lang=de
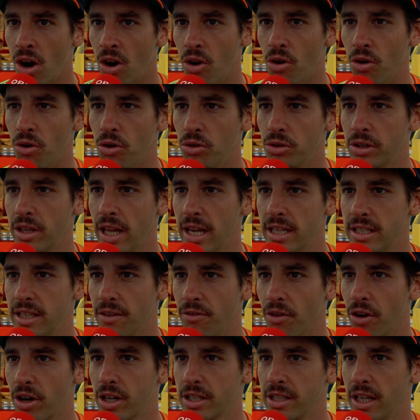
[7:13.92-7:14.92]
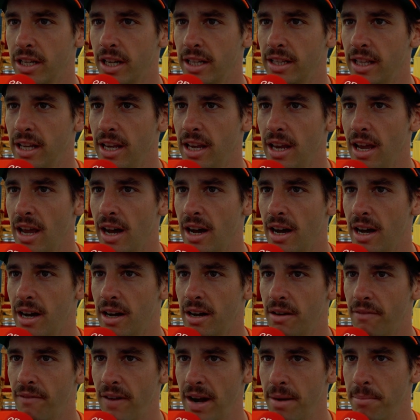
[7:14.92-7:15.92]
Und nächste Woche sind ja die äh,
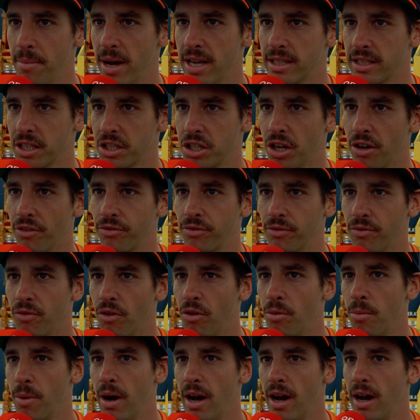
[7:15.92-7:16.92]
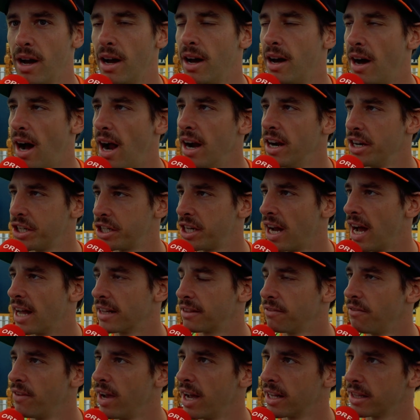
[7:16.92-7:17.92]
Weltmeisterschaften, wo wir alle
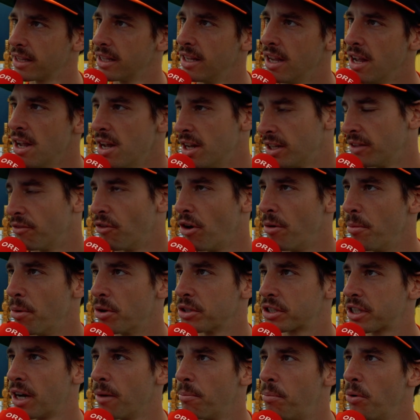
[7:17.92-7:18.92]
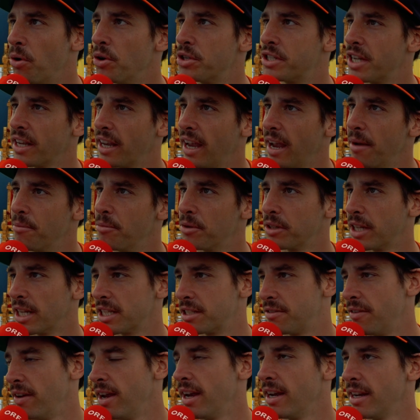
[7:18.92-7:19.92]
starten werden, wollen wir uns keine Blöße geben und
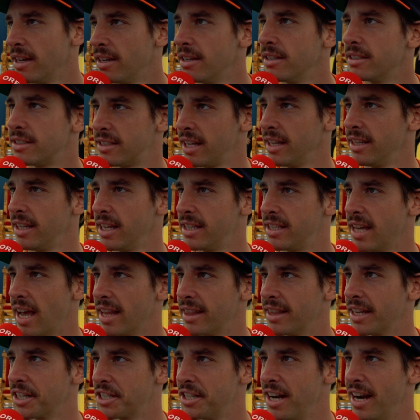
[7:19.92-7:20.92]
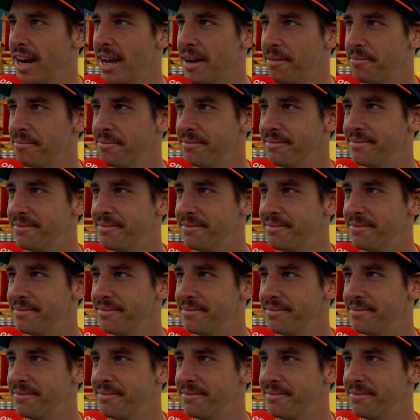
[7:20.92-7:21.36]
deswegen sind die Zeiten auch schneller.